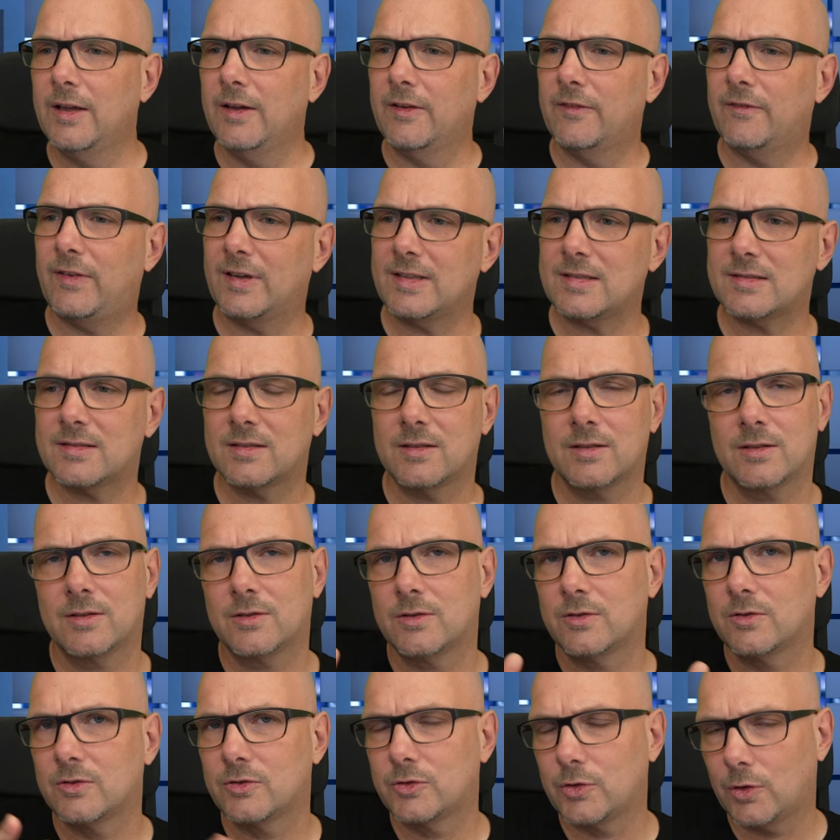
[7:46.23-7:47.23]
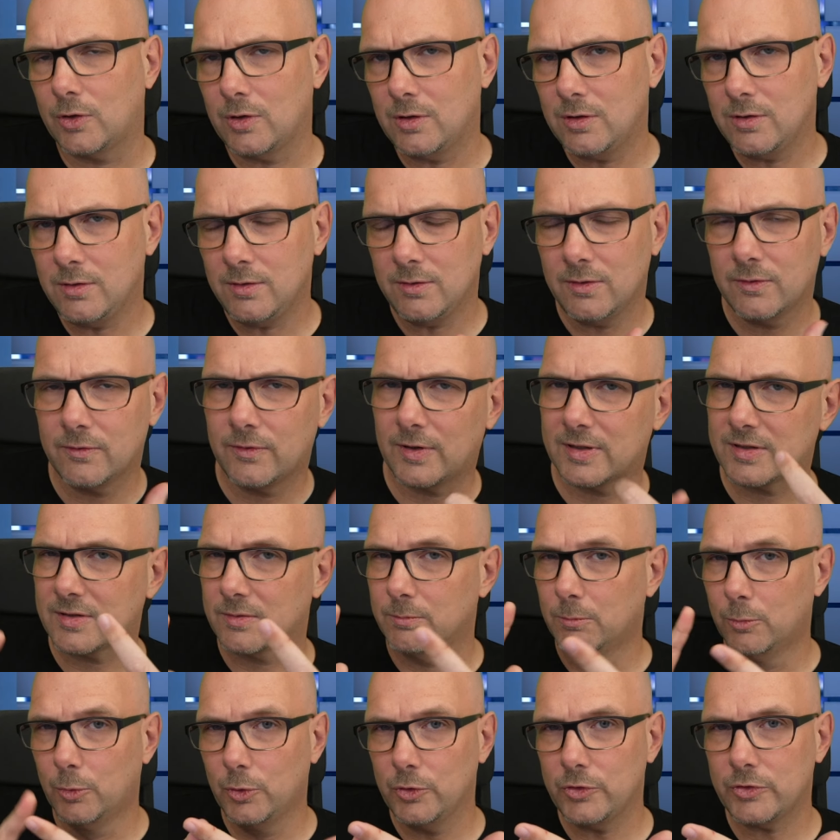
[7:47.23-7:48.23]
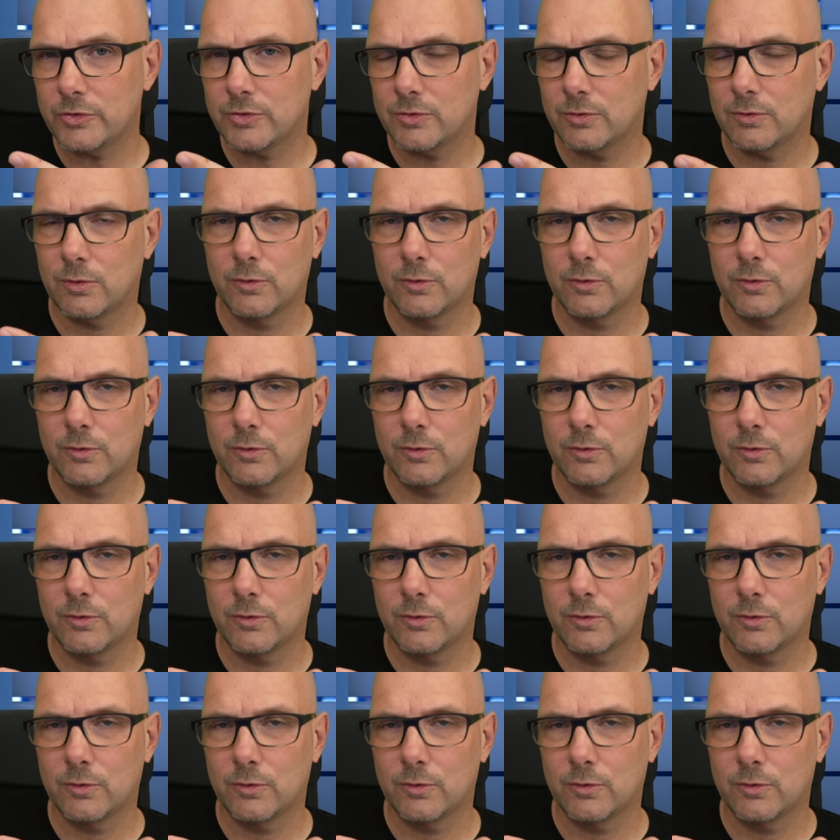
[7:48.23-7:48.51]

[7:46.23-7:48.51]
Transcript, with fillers: Was soll, was muss